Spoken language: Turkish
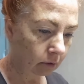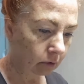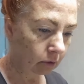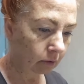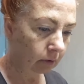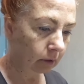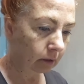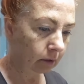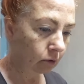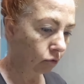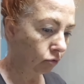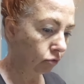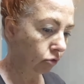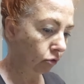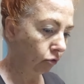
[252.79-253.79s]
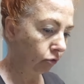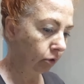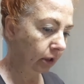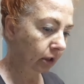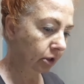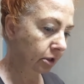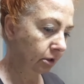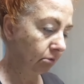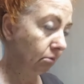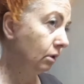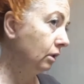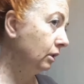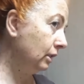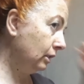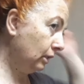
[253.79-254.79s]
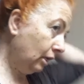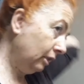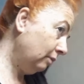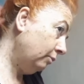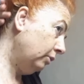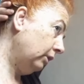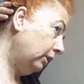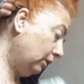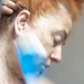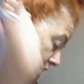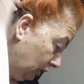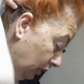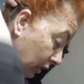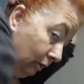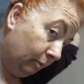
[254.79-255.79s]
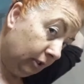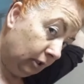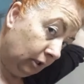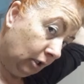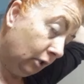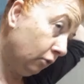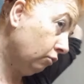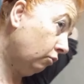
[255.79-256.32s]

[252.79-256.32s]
e, soğuk olduğu için ısı anlamında işlemesi daha